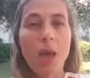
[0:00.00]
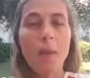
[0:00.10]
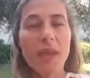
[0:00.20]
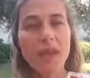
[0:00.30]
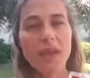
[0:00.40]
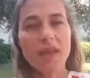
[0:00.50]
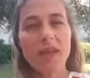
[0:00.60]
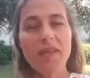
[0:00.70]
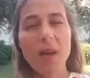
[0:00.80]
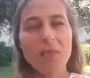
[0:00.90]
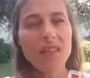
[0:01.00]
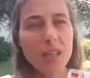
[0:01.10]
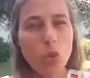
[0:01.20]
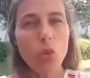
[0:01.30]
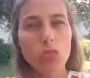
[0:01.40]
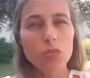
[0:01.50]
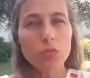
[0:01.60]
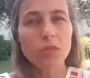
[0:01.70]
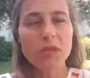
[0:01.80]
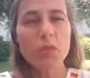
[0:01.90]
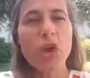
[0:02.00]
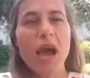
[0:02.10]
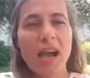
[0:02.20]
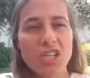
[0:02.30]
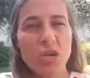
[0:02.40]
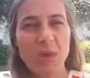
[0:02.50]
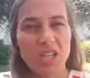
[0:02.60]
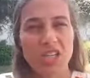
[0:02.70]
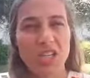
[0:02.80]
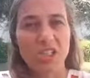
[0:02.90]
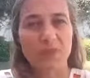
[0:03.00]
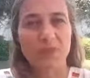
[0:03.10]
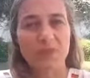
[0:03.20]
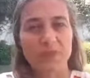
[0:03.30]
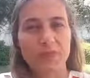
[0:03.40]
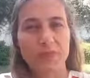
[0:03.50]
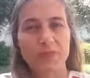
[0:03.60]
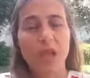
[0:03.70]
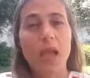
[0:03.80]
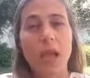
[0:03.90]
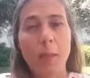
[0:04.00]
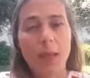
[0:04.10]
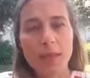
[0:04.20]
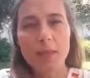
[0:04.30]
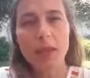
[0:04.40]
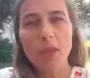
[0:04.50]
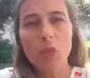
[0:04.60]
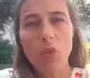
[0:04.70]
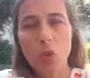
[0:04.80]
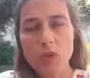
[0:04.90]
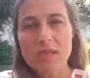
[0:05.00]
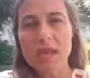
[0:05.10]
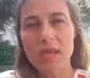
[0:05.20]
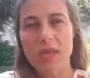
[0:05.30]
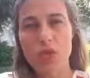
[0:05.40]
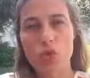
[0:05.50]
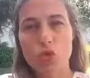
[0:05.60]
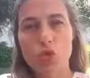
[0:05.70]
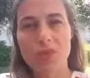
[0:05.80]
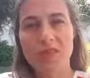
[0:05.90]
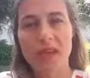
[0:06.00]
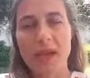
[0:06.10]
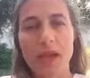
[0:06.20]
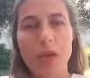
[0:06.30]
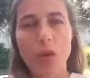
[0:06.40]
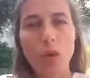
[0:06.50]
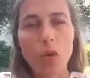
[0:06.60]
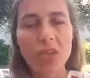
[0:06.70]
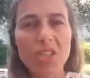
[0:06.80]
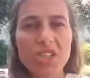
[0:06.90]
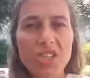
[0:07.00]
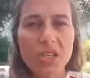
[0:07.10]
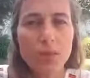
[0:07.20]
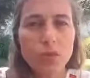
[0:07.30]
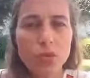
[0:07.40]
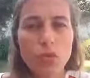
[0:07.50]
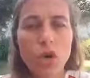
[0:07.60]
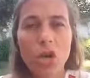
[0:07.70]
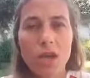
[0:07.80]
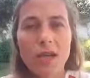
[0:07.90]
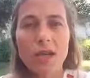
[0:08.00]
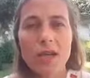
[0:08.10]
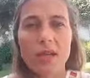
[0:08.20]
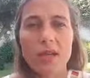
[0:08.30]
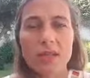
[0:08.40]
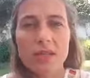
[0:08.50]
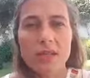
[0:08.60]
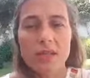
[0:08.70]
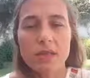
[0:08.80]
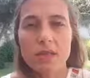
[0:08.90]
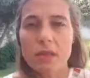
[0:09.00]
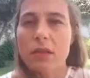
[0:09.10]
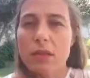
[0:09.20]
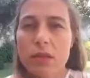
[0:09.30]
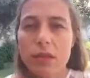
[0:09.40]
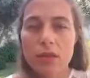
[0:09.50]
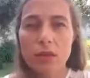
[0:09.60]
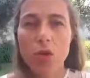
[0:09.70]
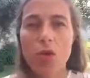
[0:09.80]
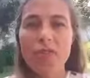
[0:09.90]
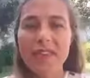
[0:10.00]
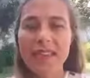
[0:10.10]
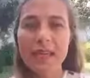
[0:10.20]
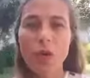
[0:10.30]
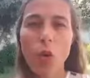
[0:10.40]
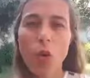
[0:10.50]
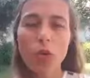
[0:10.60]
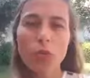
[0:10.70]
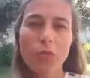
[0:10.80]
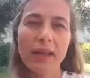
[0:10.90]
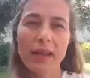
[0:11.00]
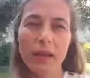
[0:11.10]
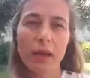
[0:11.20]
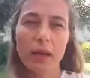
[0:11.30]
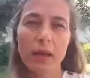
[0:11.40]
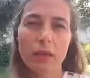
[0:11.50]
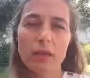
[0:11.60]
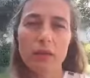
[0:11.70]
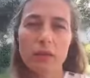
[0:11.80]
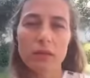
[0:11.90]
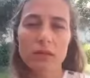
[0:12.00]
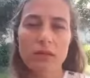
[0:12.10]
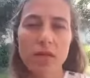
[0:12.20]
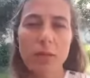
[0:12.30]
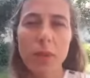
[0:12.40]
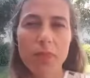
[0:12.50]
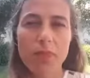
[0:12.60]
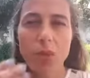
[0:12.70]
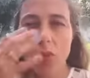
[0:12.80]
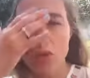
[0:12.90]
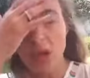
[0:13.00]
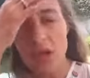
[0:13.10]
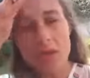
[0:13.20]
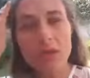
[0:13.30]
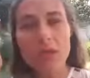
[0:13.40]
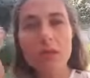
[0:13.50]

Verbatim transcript: Peki devamında ne olur? Bir münakaşa başlar. Peki ben orada o saniye düşünüp de o kişiyi bu e, öfkeli olmaya e, sebep olan